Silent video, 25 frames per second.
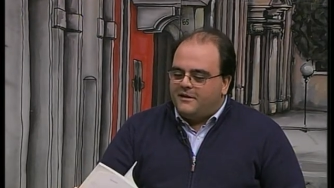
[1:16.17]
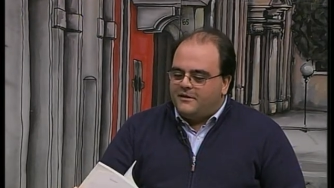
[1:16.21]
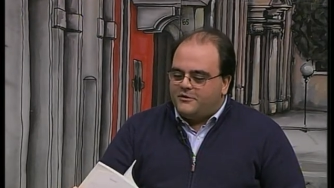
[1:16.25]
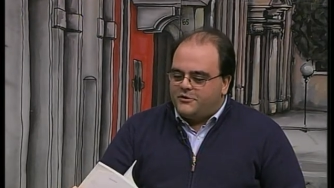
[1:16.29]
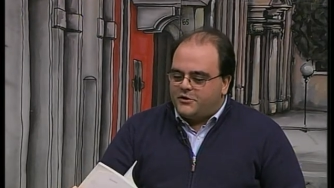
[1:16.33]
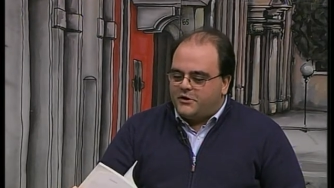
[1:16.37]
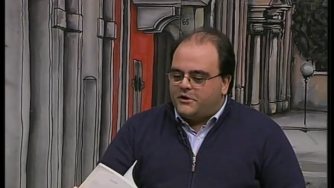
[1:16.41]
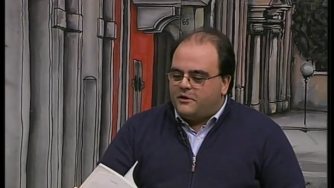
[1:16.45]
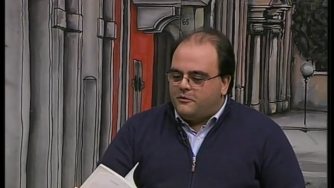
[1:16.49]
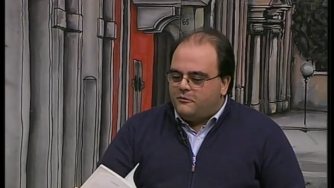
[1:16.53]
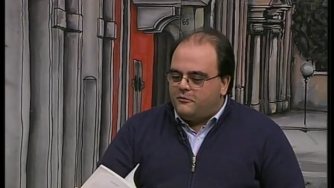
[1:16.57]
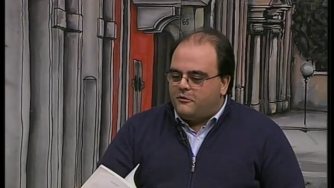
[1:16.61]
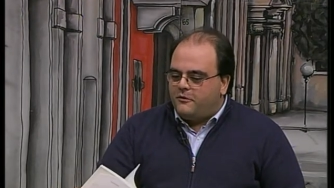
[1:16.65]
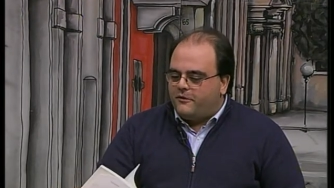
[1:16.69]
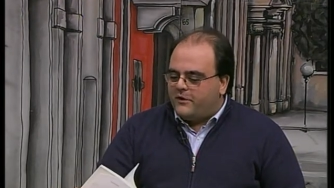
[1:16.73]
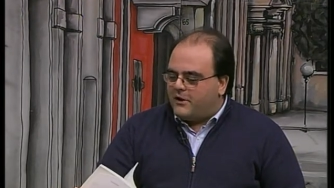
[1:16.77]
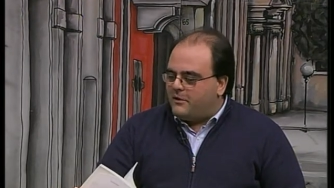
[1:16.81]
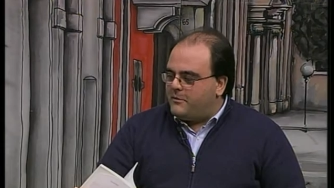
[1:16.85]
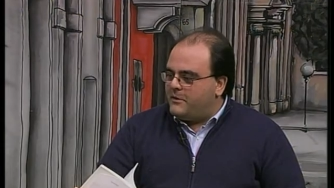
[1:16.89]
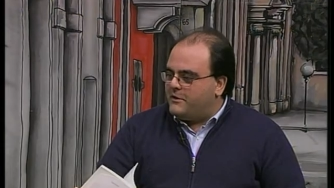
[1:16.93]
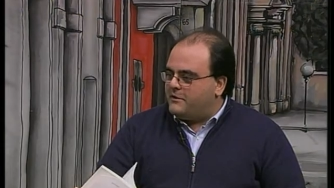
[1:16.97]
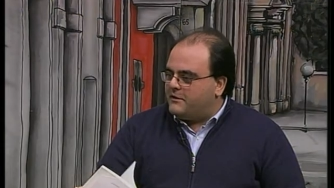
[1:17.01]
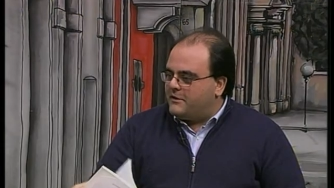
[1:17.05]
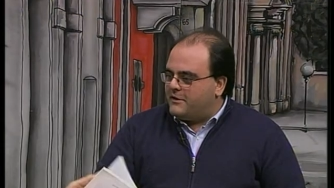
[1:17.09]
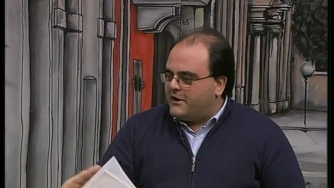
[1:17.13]
ce n'è uno
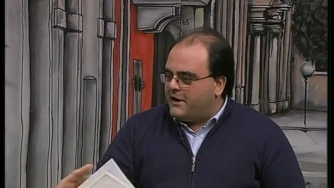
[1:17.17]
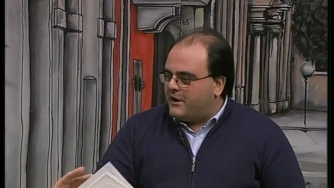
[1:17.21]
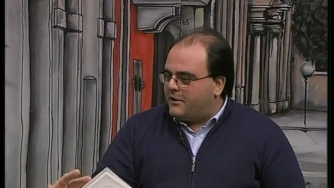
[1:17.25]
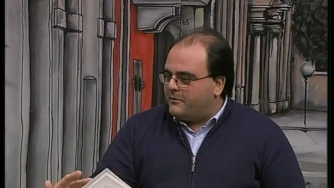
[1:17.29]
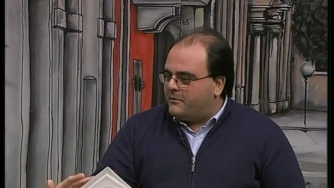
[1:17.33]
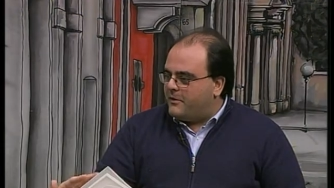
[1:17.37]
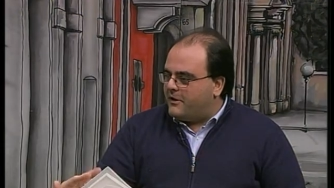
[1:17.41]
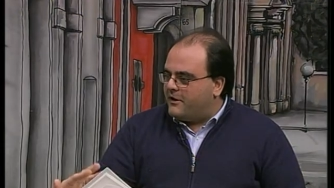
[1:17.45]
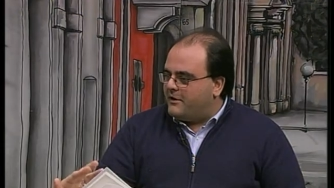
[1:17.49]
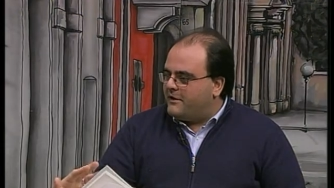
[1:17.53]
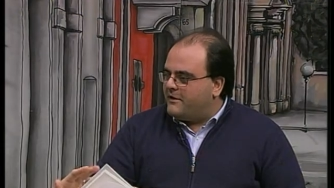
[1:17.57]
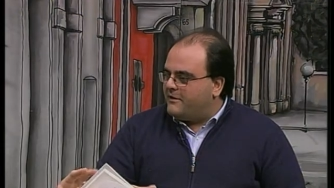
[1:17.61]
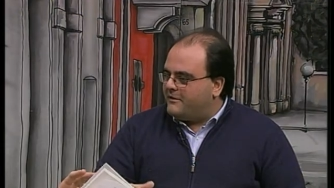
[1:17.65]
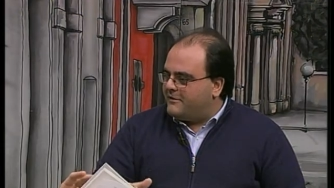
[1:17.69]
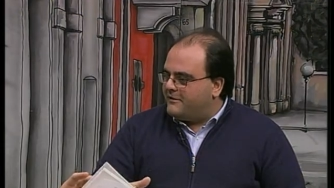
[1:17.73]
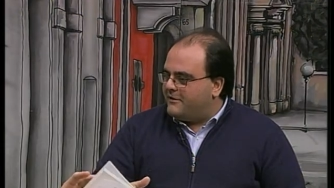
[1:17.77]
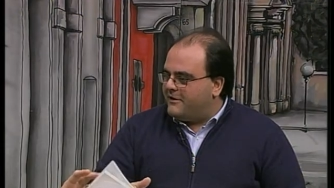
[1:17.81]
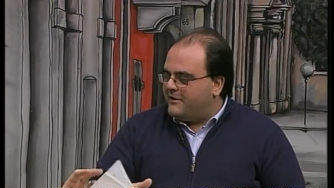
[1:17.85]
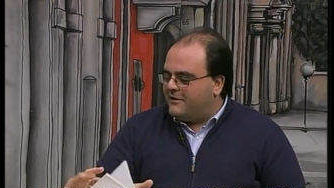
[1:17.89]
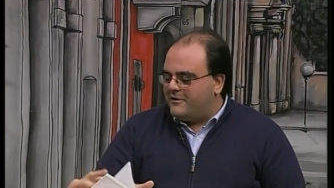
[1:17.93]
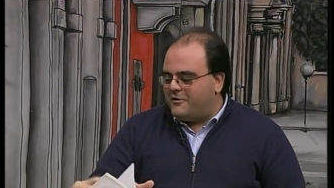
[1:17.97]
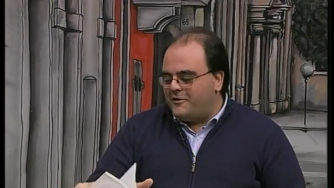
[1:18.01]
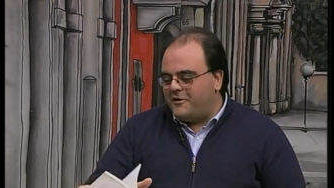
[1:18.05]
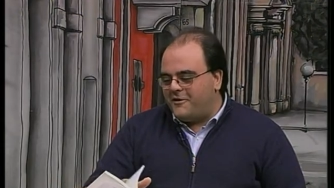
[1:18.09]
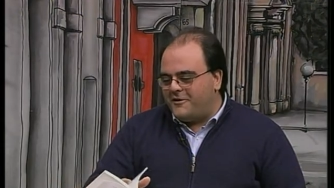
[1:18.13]
veramente in erba. In erba non
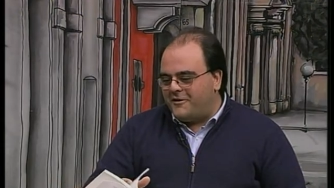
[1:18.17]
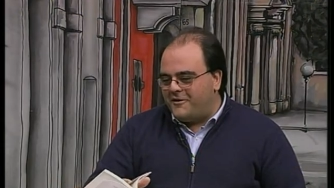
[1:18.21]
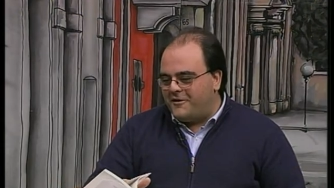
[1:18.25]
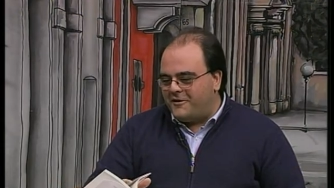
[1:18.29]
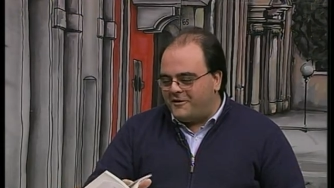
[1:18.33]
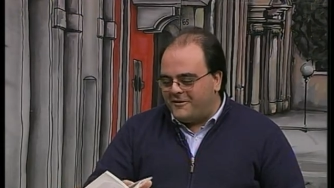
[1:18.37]
perché No, no,